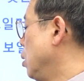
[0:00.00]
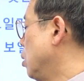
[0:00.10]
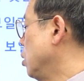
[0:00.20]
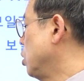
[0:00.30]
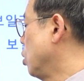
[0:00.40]

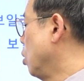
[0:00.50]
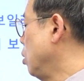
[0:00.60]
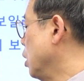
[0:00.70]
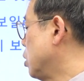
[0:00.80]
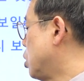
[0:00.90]
그래서
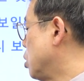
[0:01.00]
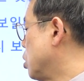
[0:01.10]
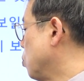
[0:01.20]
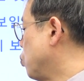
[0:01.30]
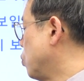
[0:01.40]
여기다
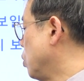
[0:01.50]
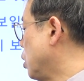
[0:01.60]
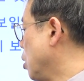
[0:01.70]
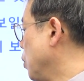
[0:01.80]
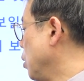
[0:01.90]
직접 불을
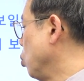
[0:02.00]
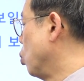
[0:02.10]
떼면